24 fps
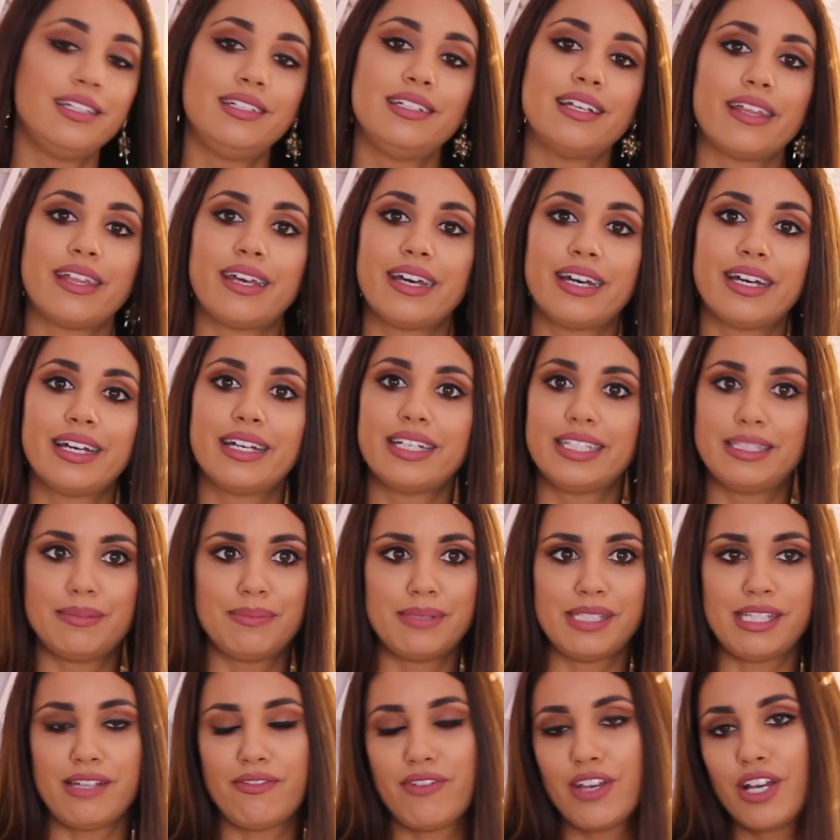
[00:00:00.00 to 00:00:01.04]
nada
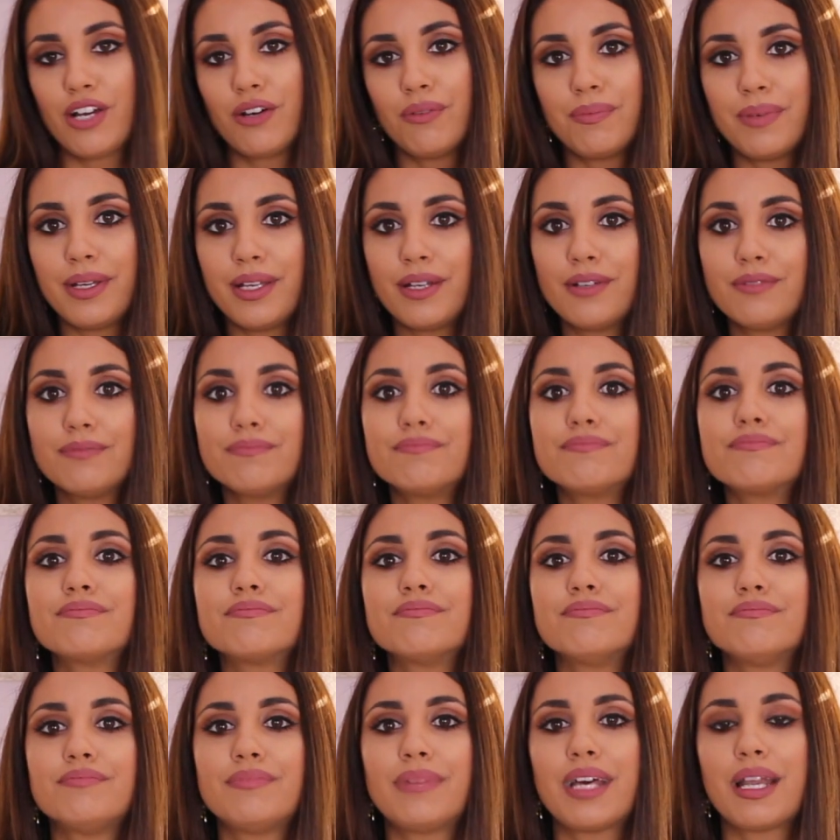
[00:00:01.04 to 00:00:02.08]
específico, pero
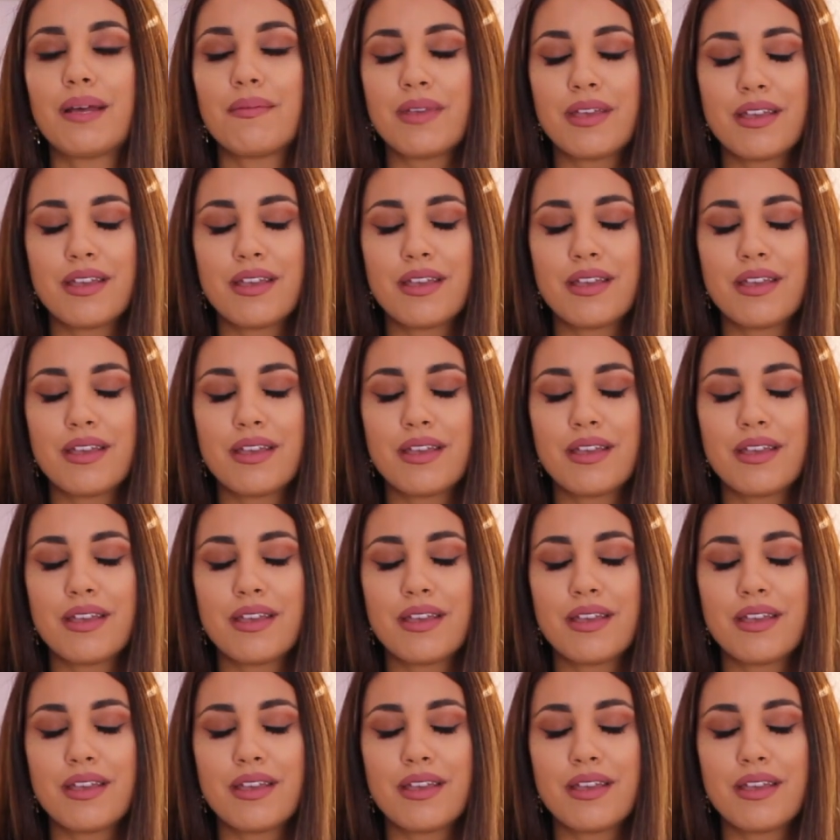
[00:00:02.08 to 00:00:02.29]
para